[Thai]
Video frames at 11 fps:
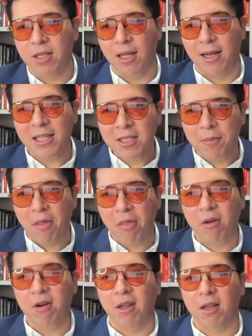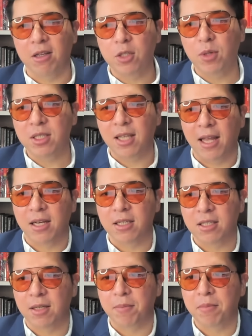Alex Smither นะฮะชื่อว่าten
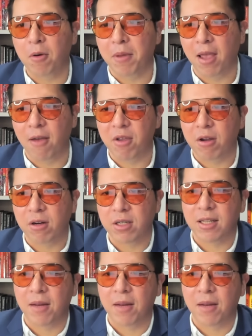simple behaviors